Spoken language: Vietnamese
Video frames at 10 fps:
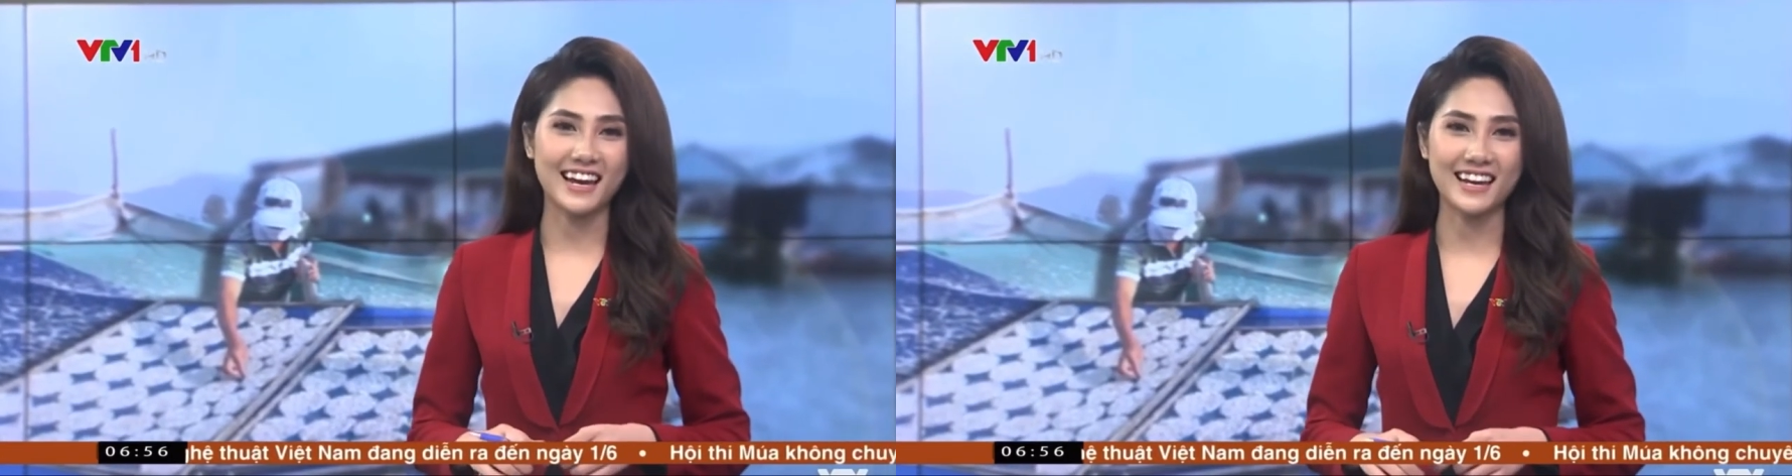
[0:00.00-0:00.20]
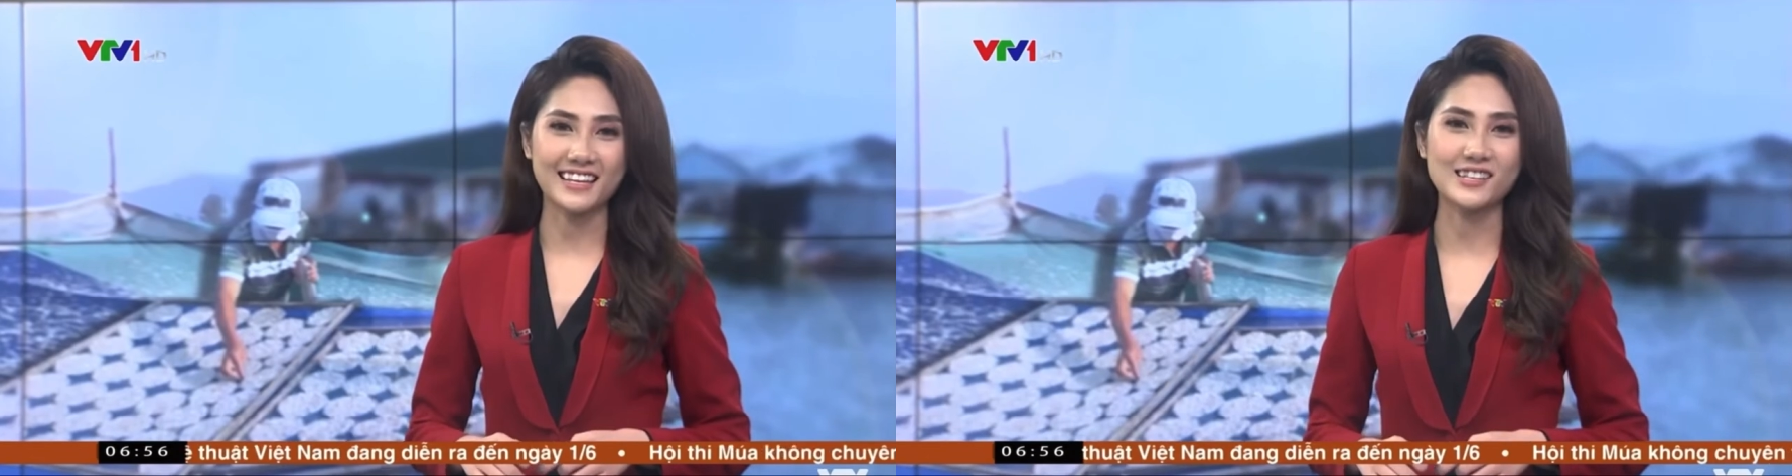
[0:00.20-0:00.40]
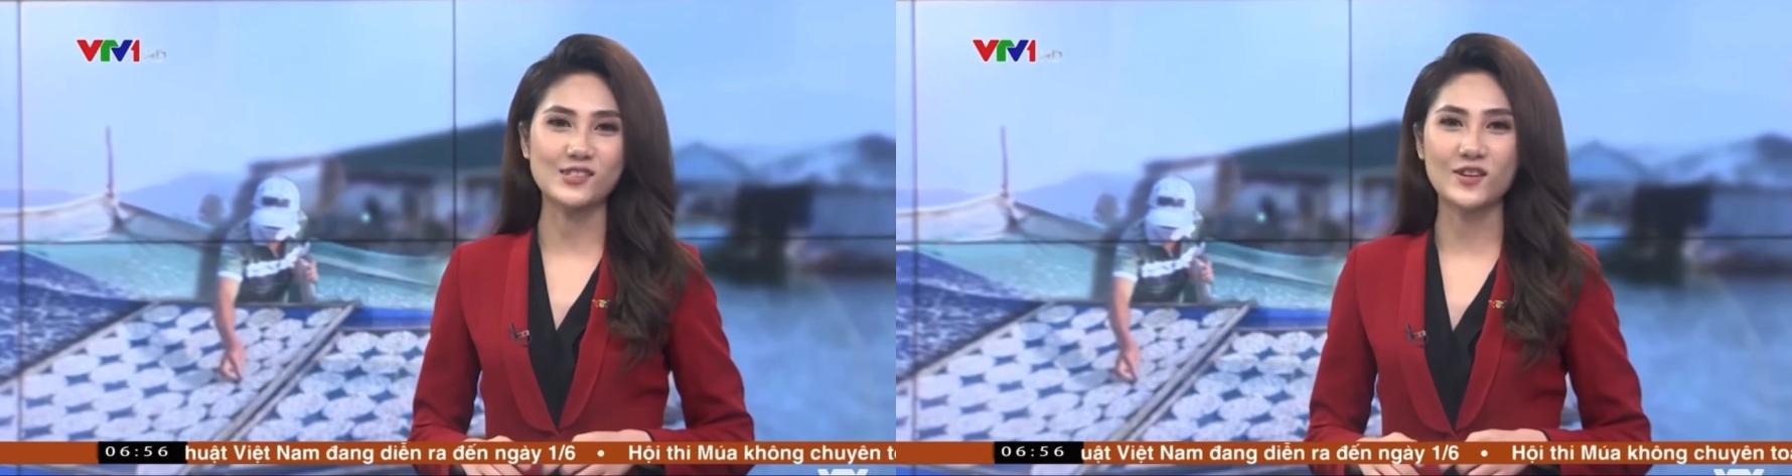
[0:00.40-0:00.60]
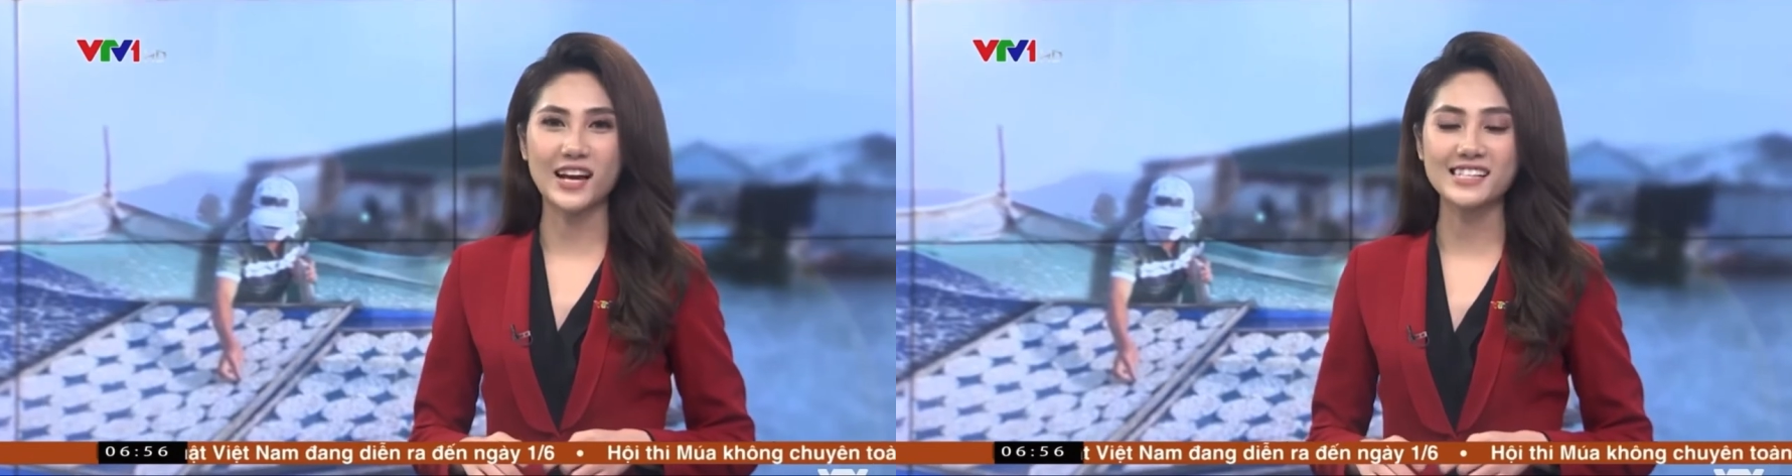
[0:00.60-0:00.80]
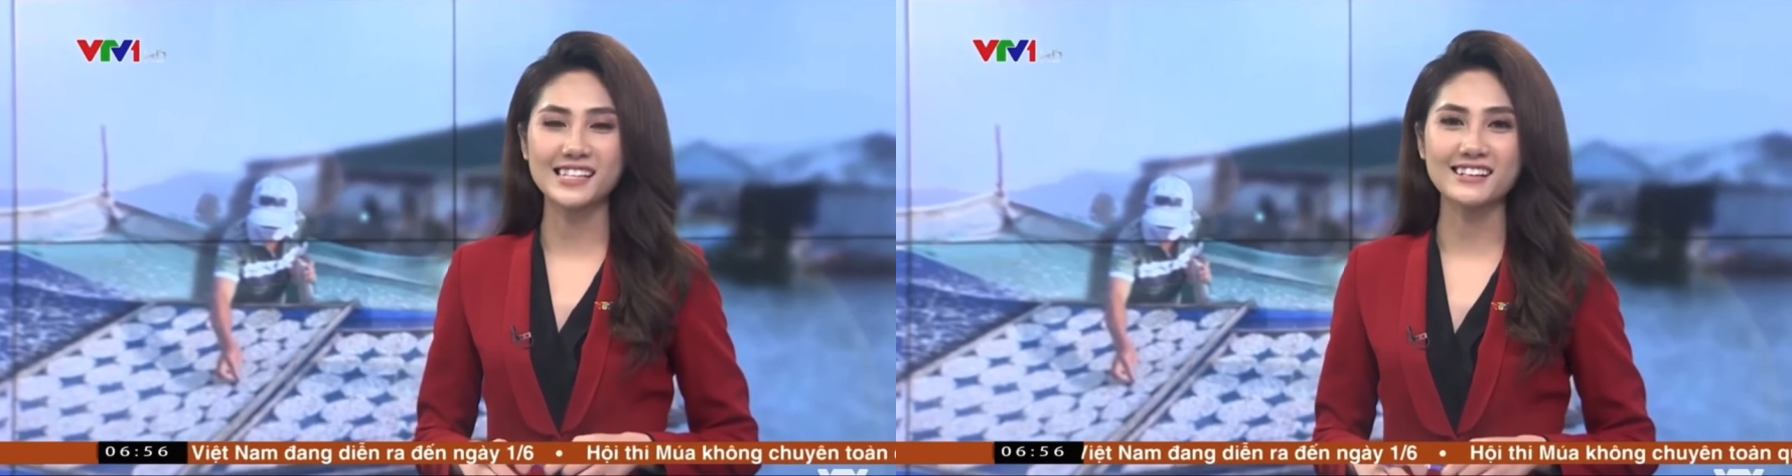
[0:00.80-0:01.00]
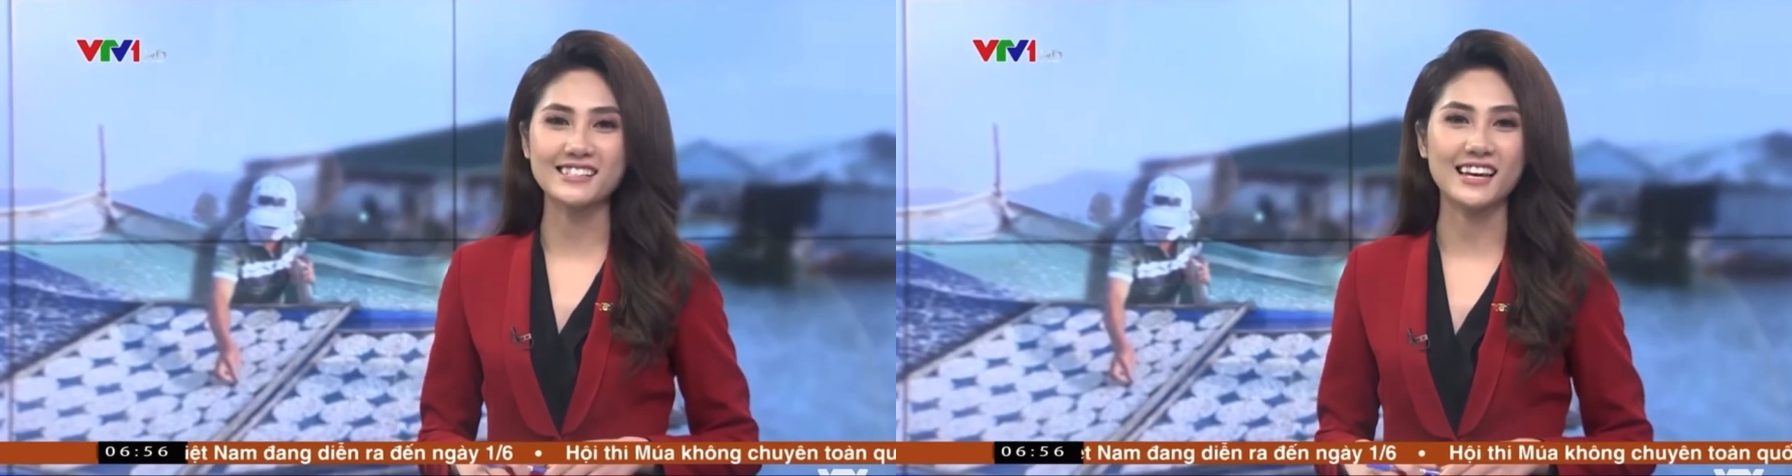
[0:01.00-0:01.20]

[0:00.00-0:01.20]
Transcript: này thì du khách sẽ được